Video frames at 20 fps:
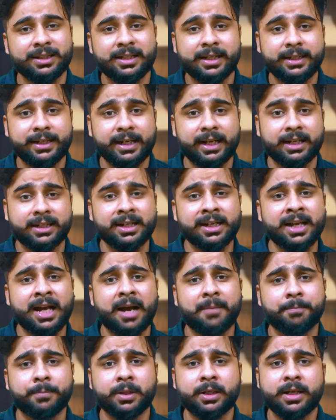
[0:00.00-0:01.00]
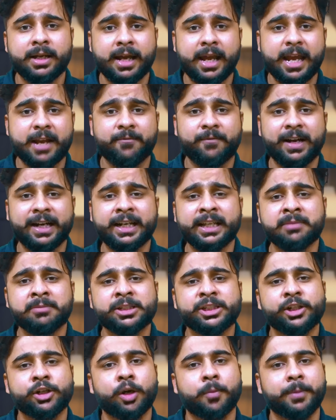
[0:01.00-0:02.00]
कि अगर आप एक वेंडिंग
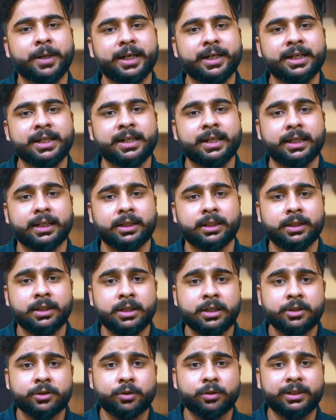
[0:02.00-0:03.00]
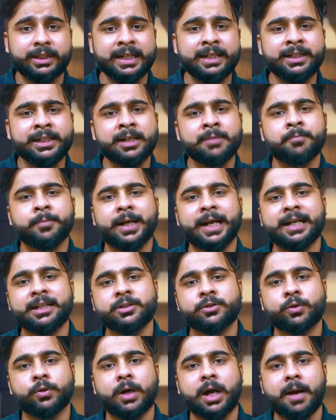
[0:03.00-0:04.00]
मशीन ऑपरेटर है तो किन किन ब्रांड्स
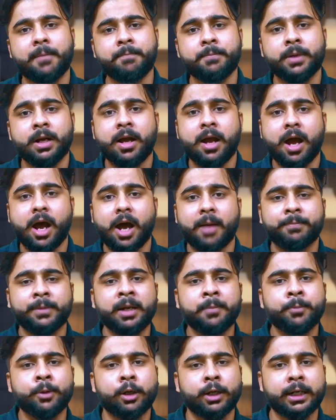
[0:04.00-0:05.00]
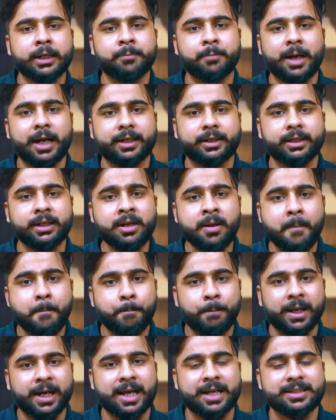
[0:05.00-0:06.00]
को आप अपना प्रोडक्ट पार्टनर
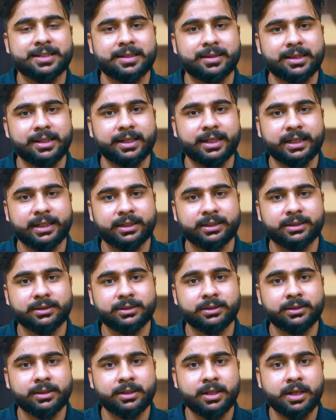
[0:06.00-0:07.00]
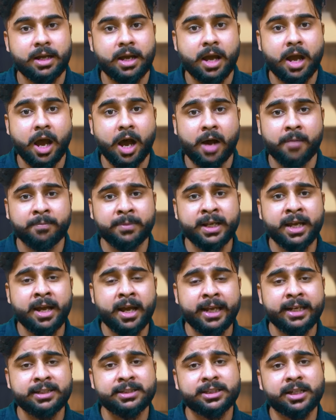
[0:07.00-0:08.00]
बना सकते हैं हमने
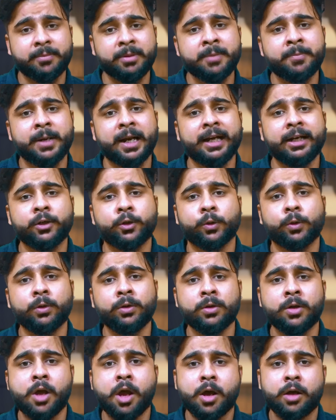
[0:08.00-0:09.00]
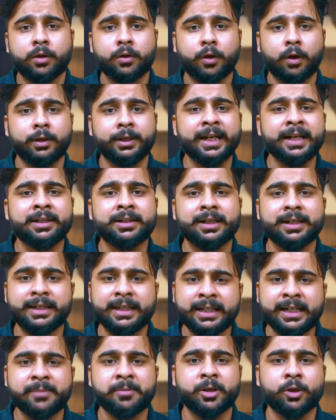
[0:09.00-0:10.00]
इन सभी ब्रांड को कांटेक्ट करने
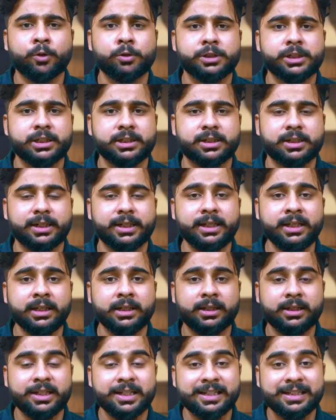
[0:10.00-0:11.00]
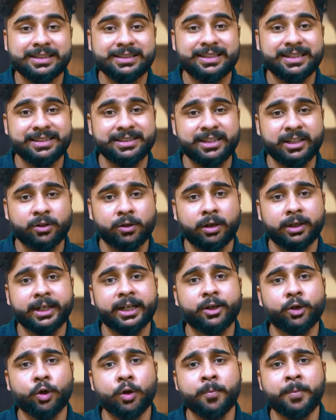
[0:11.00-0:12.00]
की भी कोशिश करी जिनसे
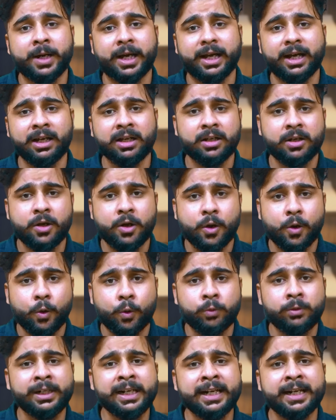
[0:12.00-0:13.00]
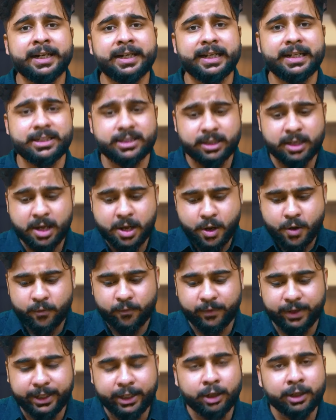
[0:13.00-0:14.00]
कांटेक्ट हो पाया उनकी डिटेल्स
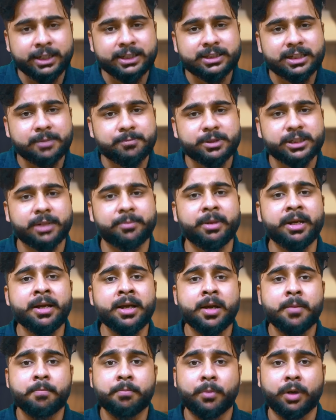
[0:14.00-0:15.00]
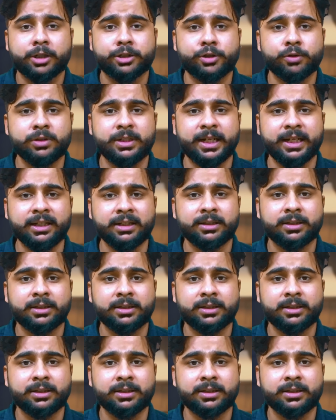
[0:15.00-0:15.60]
वीडियो डिस्क्रिप्शन में मौजूद है